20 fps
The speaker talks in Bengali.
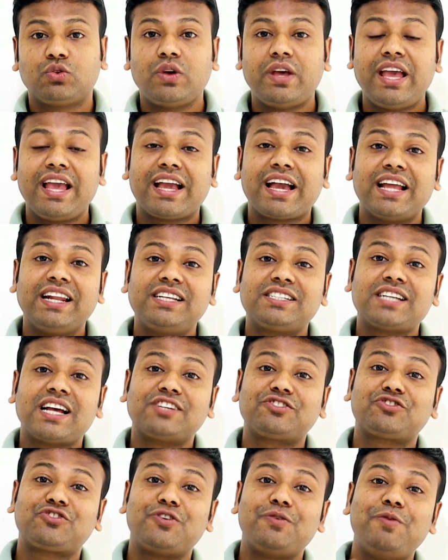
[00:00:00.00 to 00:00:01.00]
তো এখানে
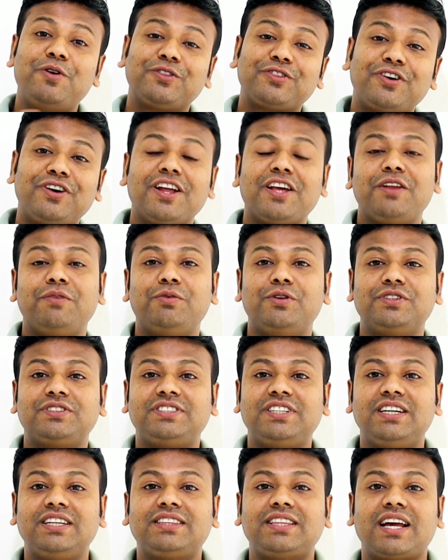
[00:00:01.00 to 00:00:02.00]
স্বাস্থ্য মন্ত্রণালয়
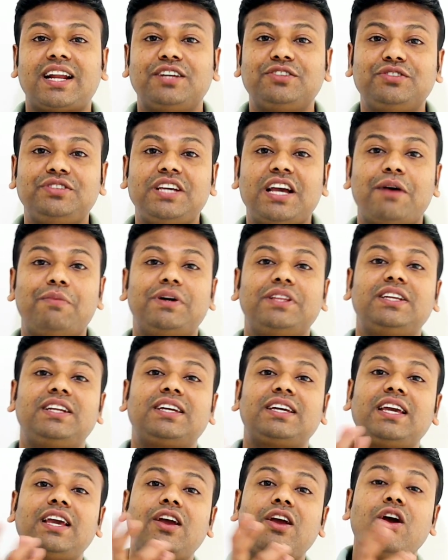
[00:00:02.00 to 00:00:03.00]
বলছে তারা যদি
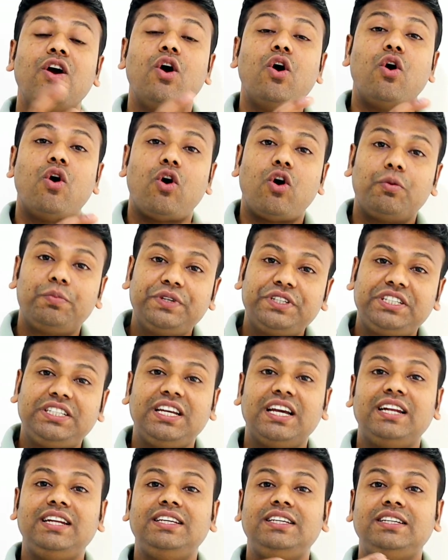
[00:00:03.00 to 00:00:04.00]
আমাদেরকে
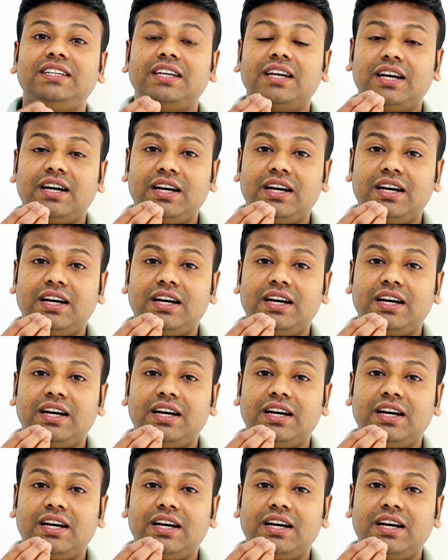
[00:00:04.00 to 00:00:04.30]
অফিসিয়ালি